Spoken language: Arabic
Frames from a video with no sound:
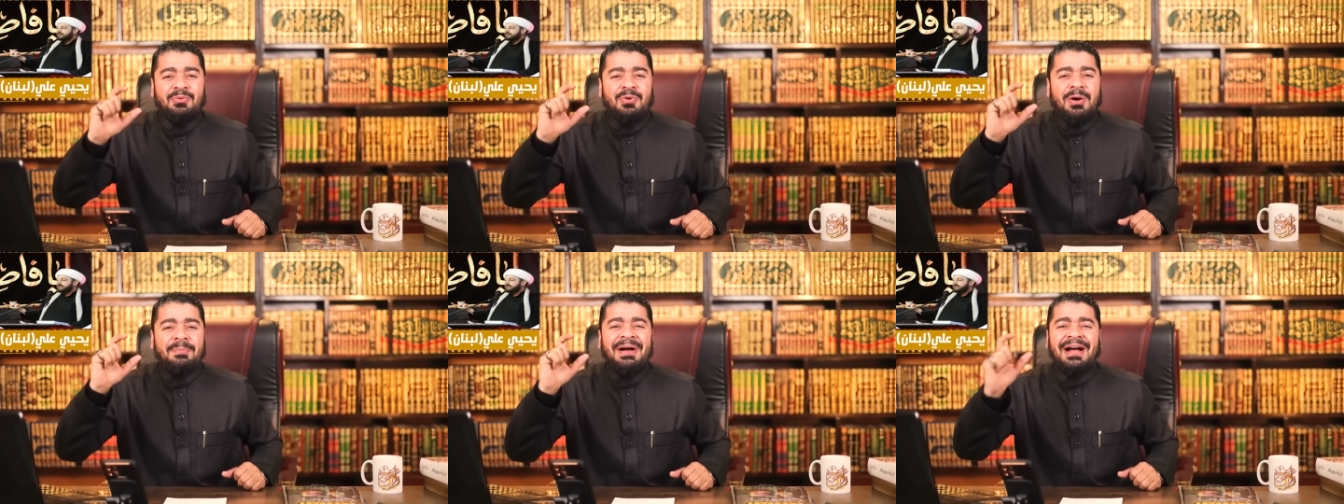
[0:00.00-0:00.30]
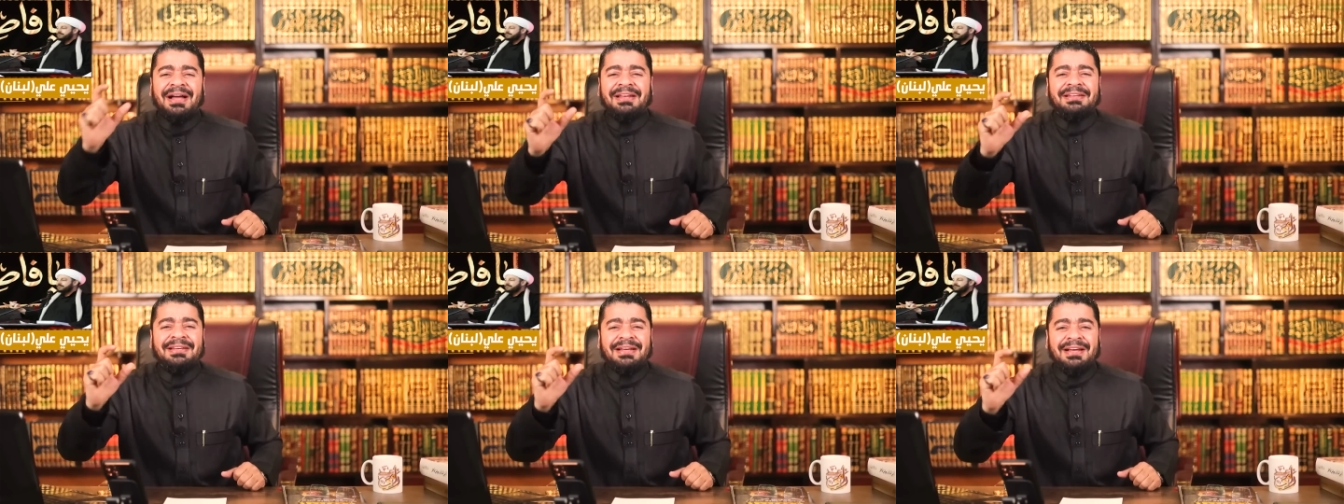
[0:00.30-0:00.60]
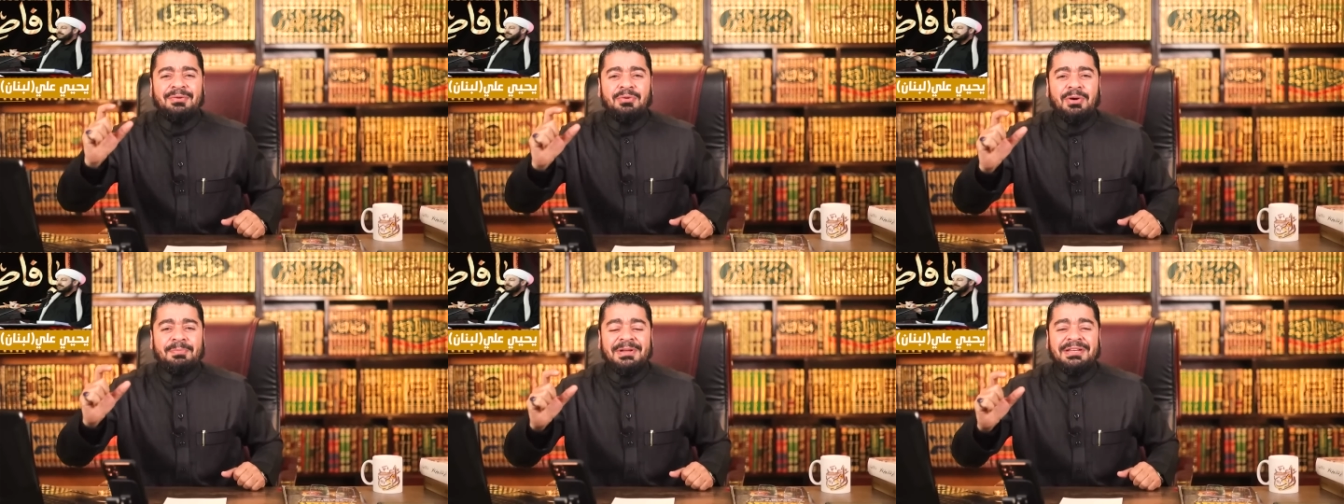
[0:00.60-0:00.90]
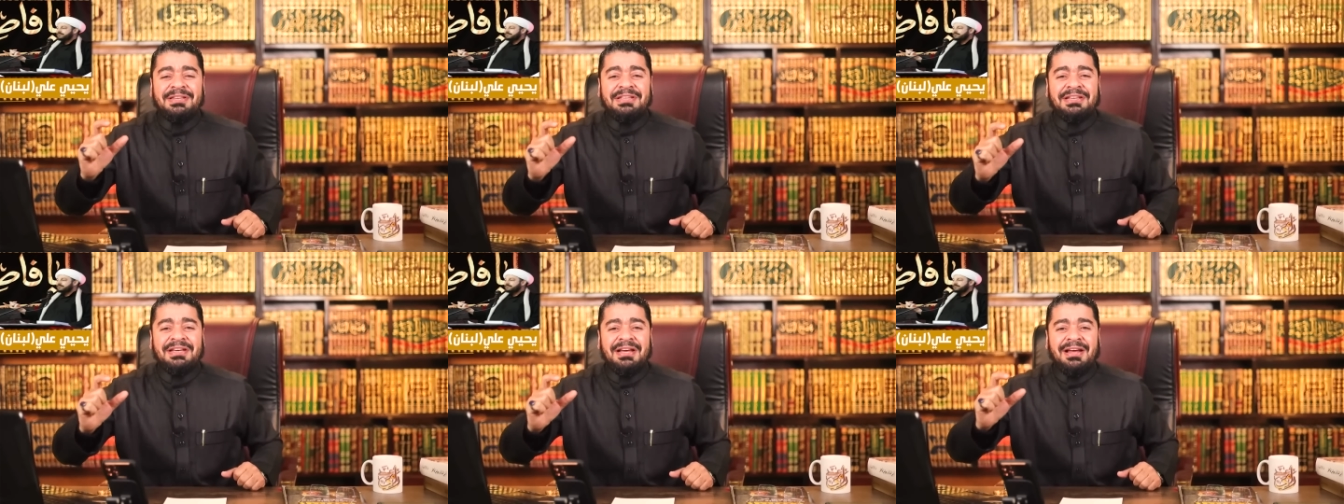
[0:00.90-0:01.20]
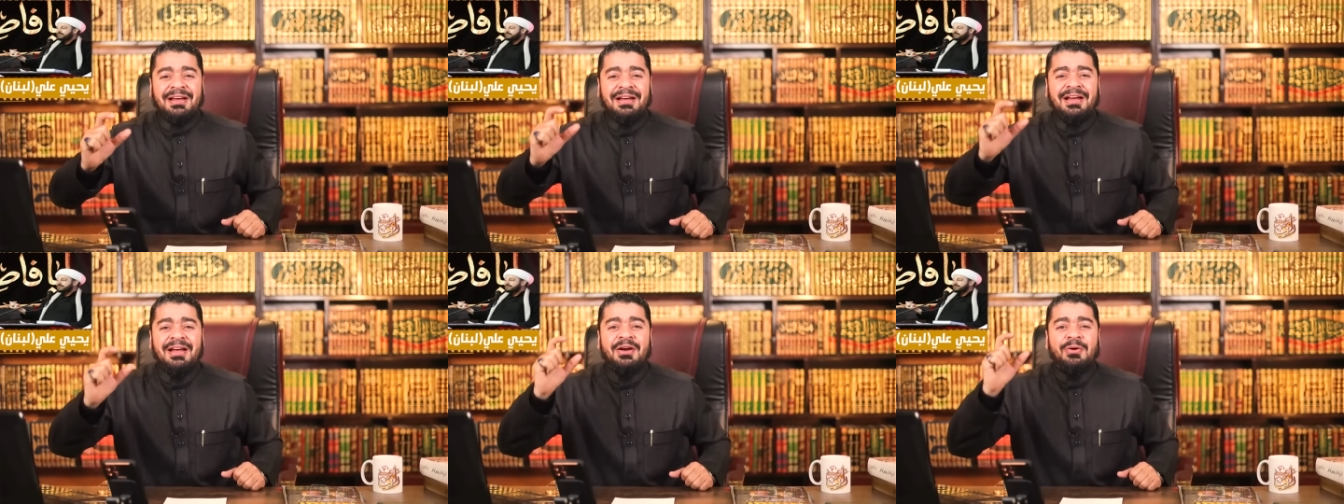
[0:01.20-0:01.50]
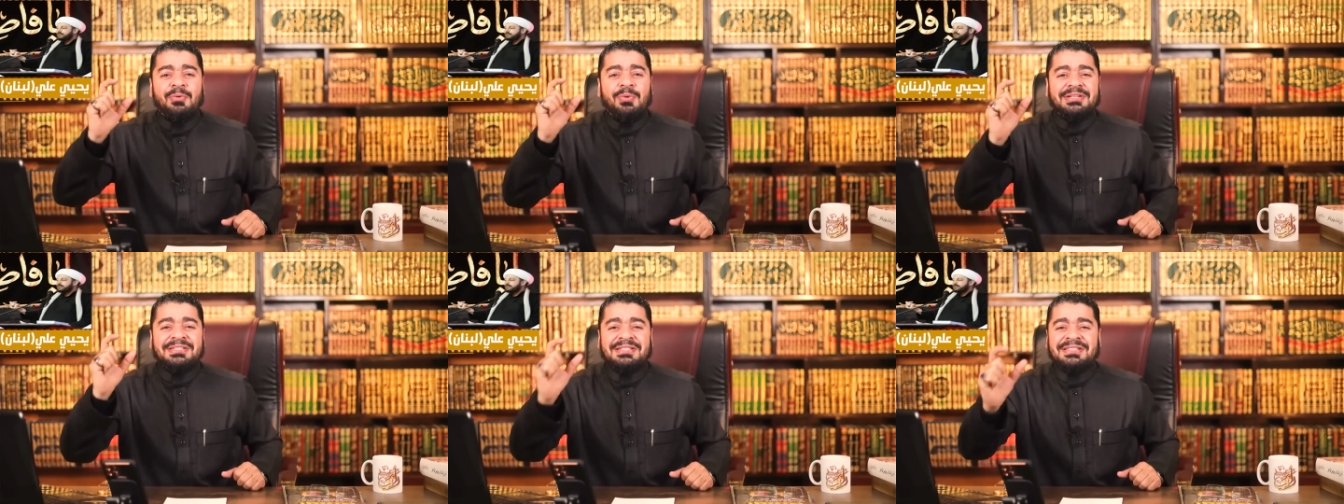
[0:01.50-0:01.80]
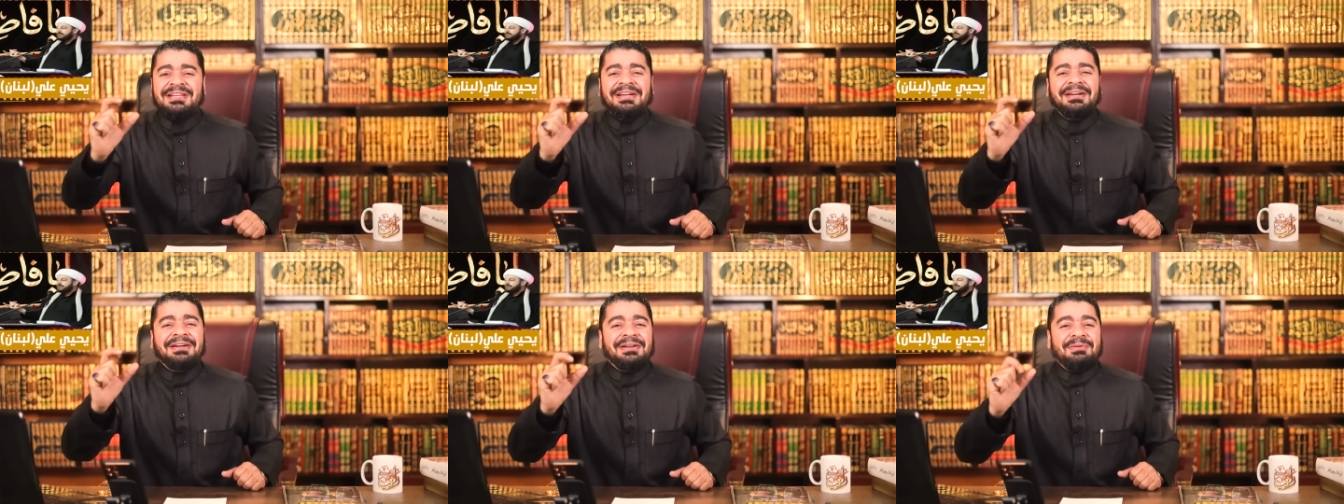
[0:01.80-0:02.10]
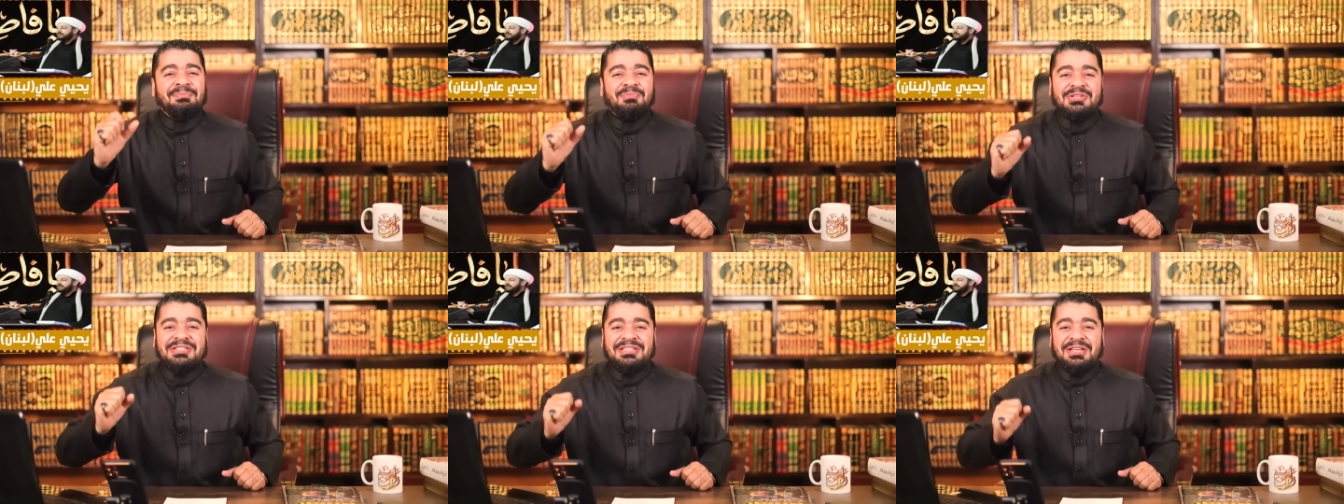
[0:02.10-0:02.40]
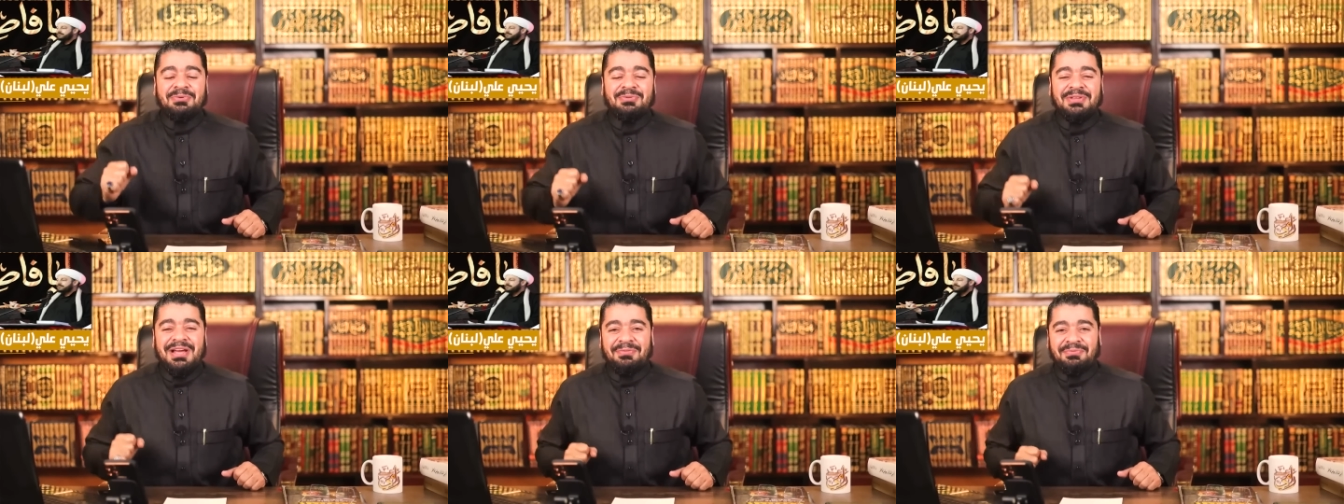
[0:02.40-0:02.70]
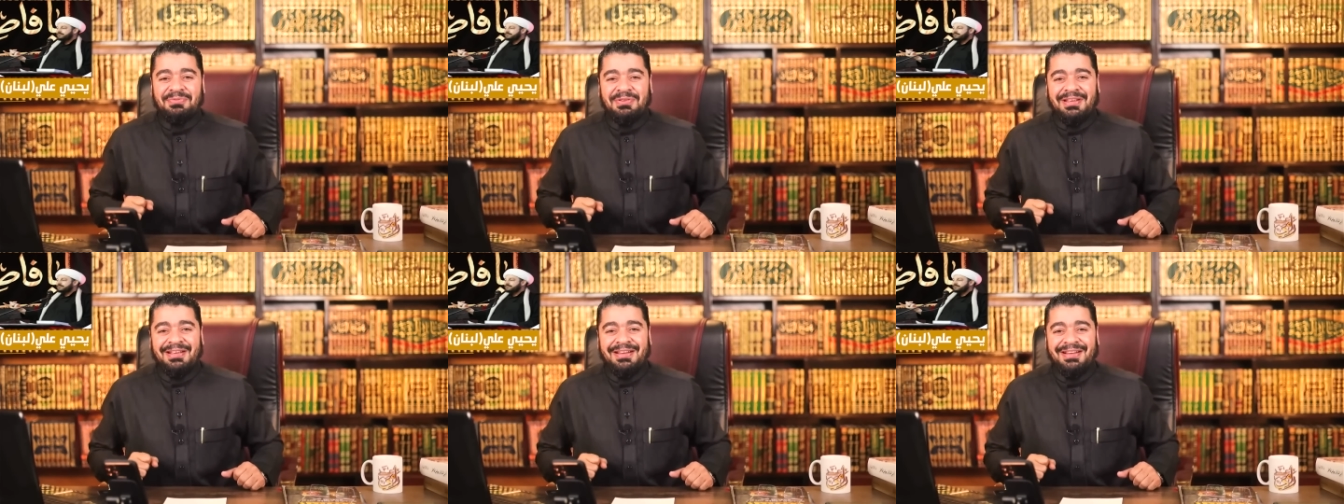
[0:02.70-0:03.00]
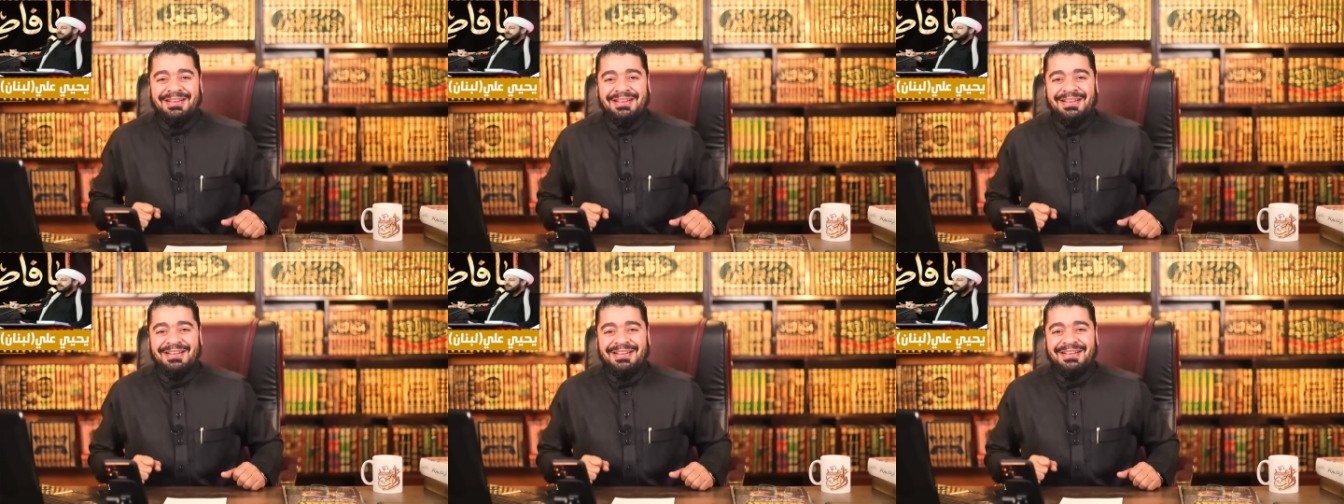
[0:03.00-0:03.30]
وبعلها وبنيها والسر المستودع فيها